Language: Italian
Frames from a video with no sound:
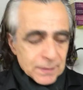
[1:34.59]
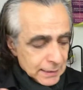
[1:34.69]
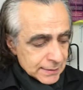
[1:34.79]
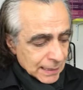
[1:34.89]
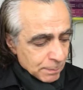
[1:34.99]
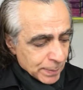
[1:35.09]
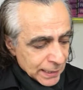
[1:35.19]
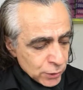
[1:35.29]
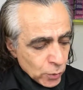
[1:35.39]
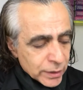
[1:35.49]

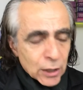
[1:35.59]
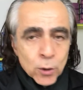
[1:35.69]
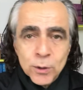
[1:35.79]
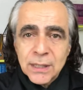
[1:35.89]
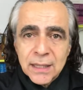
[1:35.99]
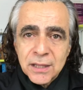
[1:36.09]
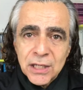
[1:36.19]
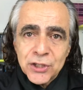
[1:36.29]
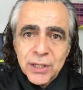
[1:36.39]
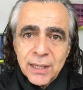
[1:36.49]
sapendo che cosa
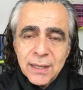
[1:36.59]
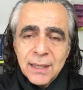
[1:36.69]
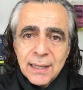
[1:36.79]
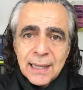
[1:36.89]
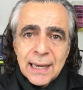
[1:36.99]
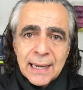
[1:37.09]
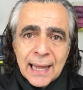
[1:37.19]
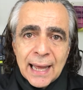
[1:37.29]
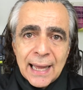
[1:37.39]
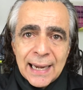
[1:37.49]
dice
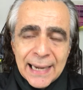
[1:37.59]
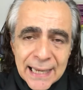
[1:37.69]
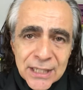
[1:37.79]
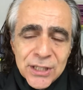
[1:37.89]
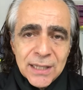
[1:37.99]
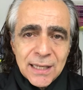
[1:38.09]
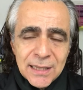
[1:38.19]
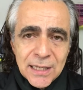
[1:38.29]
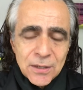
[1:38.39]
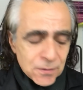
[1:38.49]
la legge di
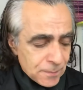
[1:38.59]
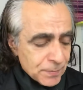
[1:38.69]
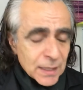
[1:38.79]
Dio.